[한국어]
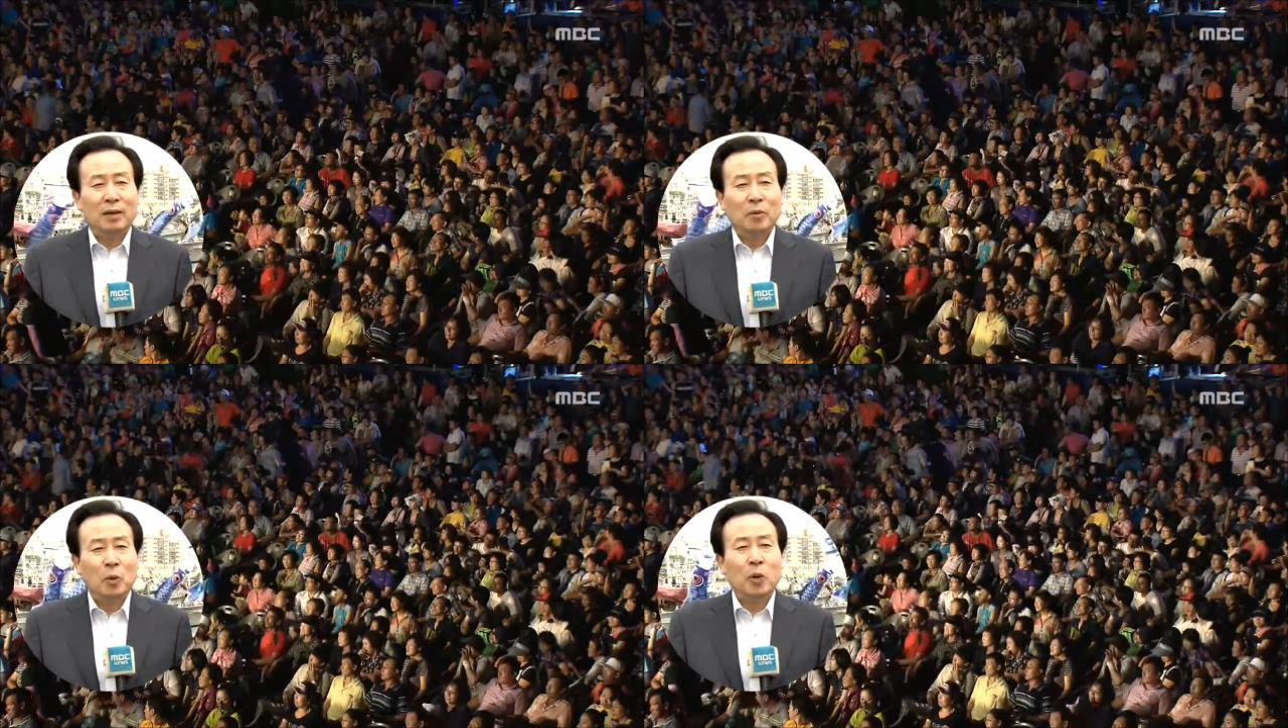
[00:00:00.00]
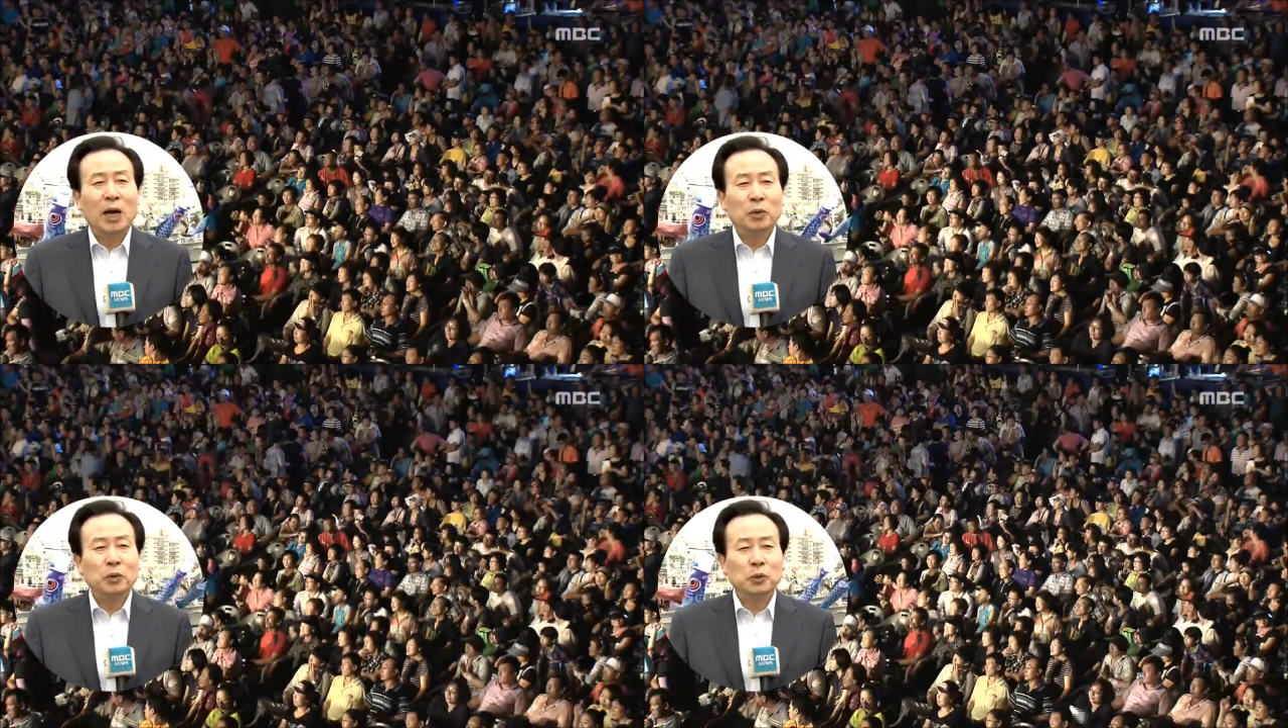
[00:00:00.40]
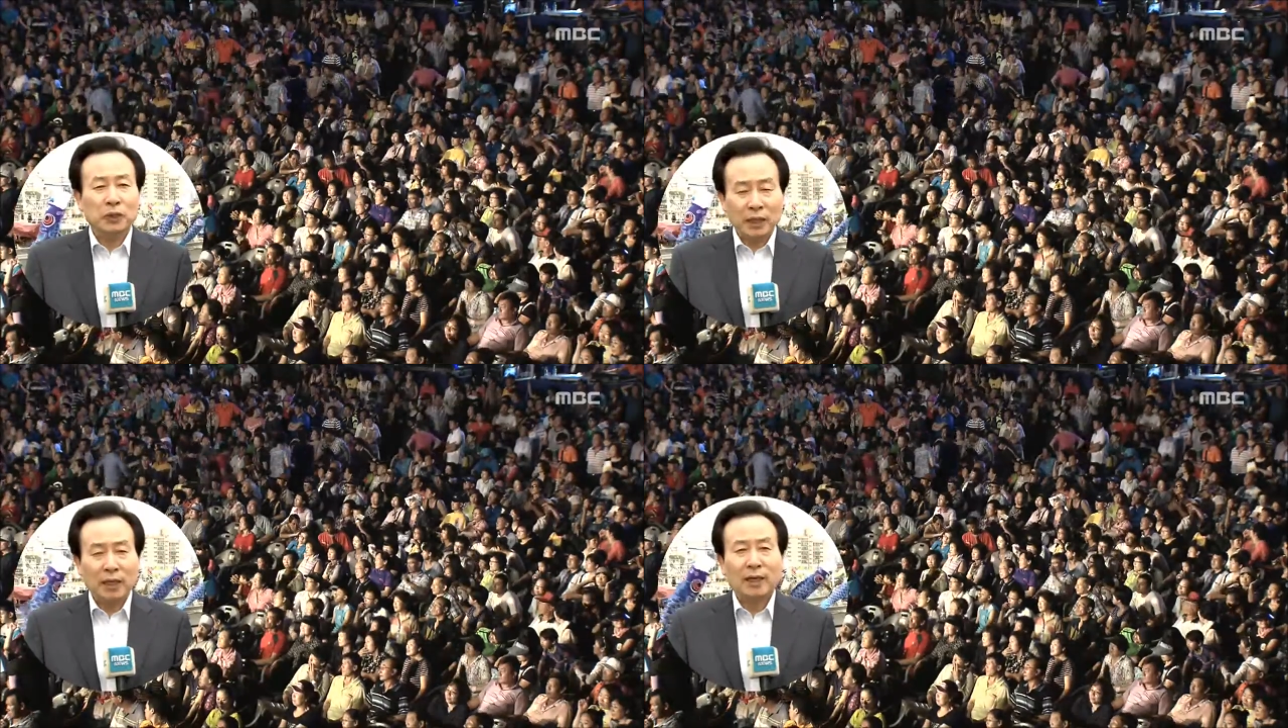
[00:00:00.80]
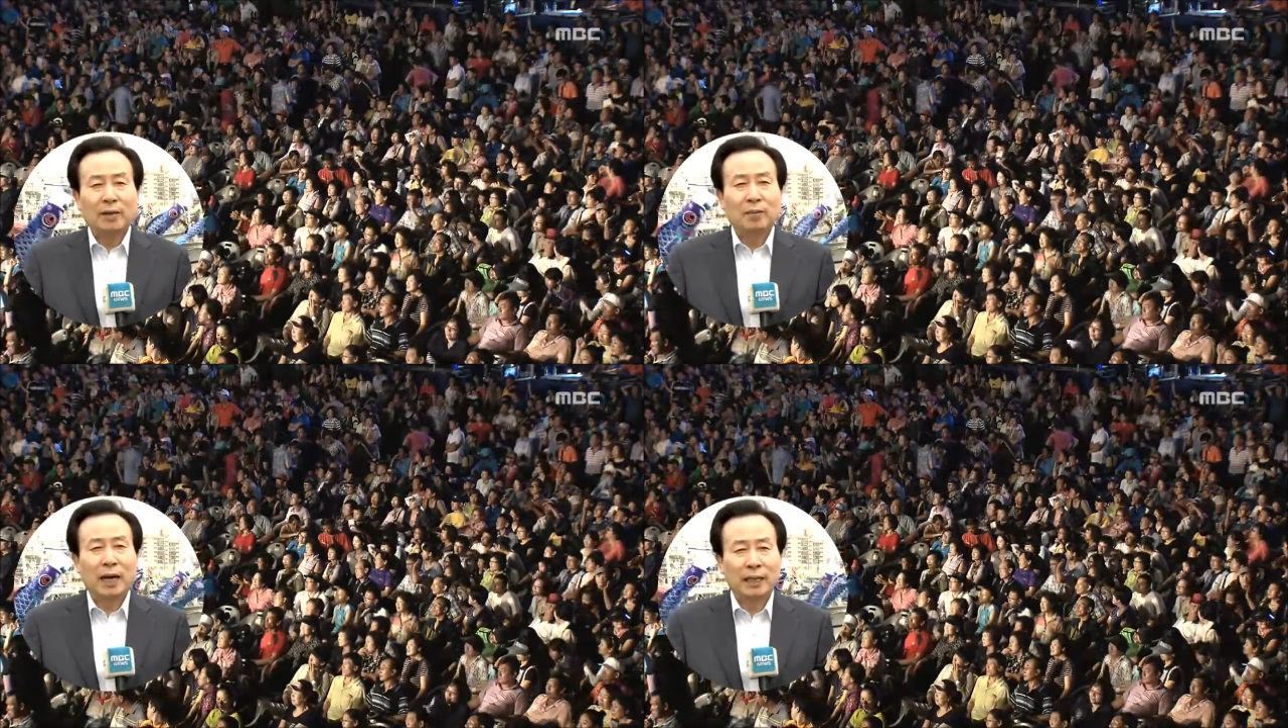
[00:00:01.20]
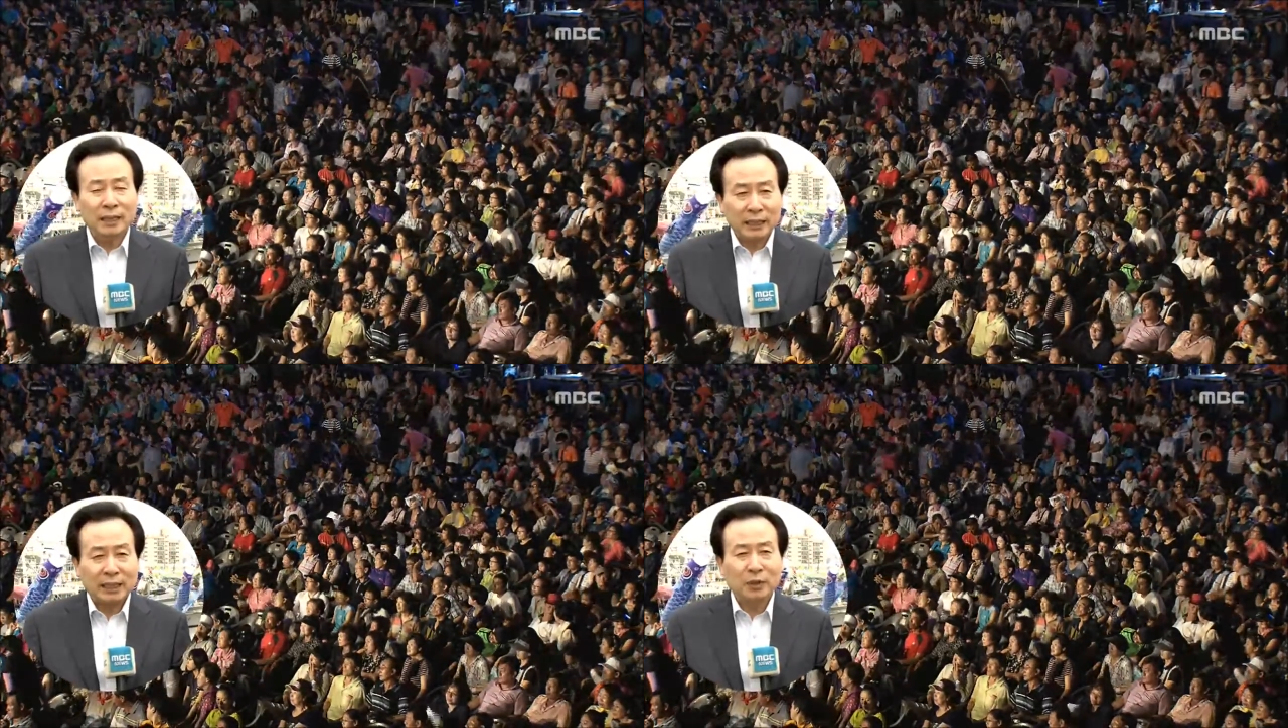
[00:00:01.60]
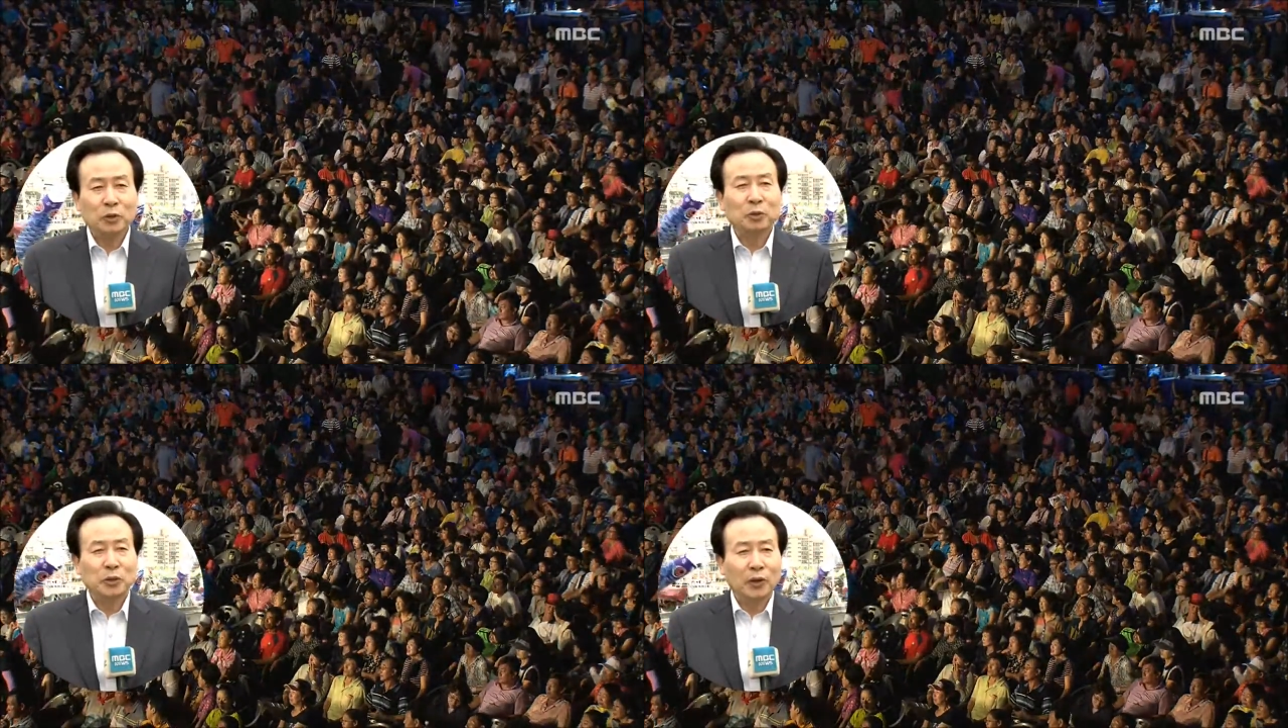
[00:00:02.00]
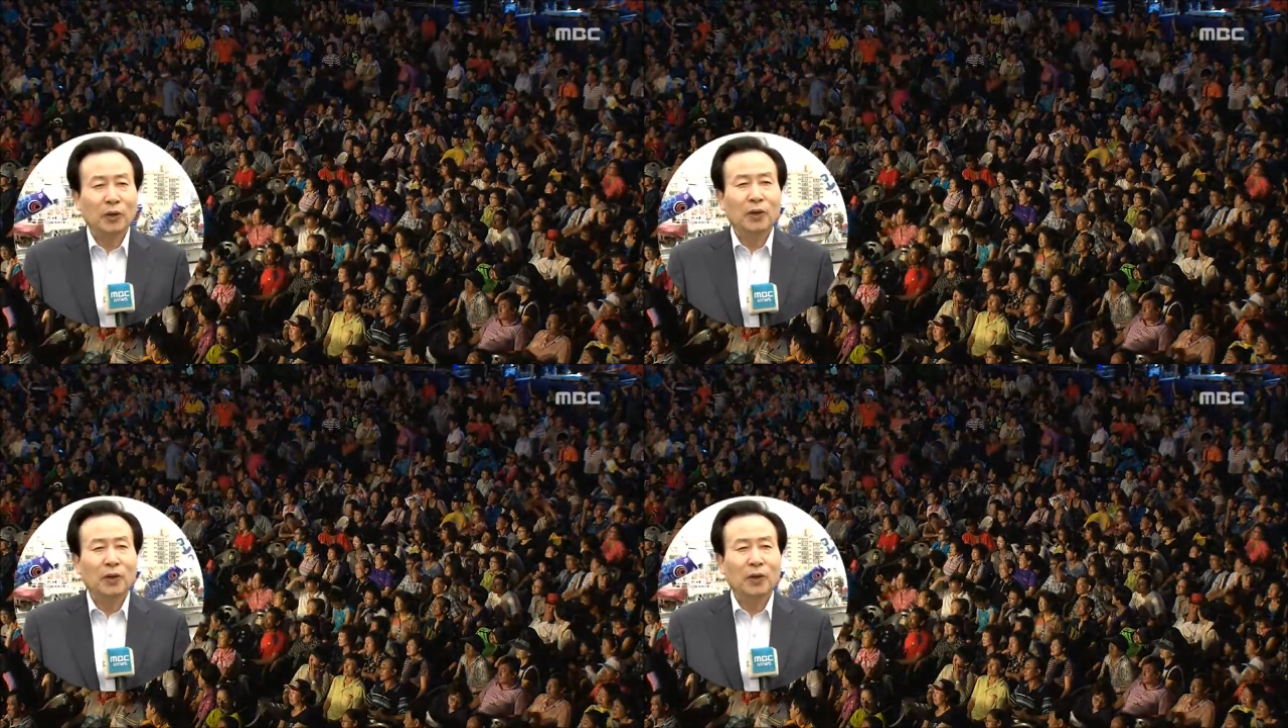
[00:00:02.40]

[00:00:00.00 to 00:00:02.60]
목포 항구축제 많이 찾아주십시오.